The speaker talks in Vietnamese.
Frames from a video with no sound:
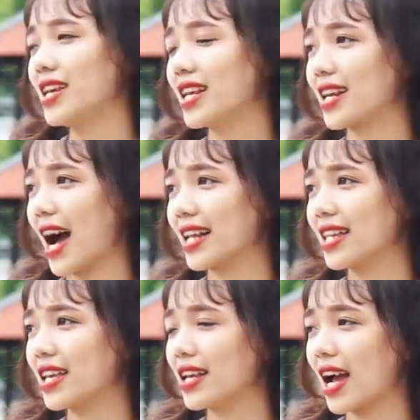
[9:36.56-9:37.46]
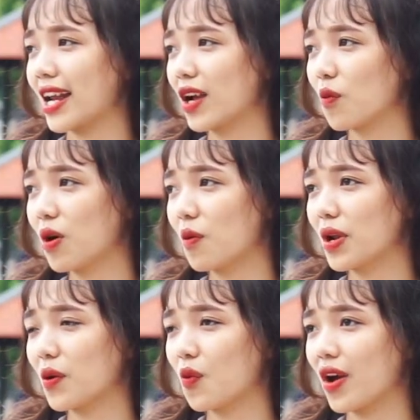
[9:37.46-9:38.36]
hiện đại thì ngày nay cũng không
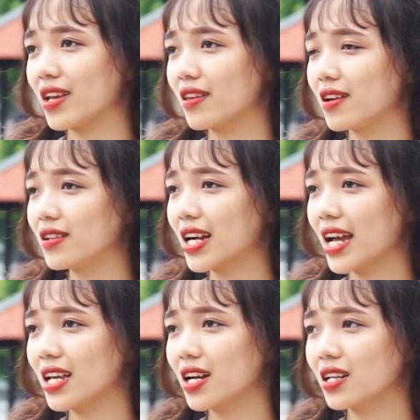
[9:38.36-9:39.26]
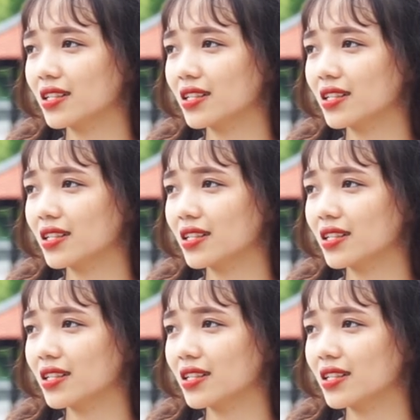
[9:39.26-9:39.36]
nên quên những cái ờ,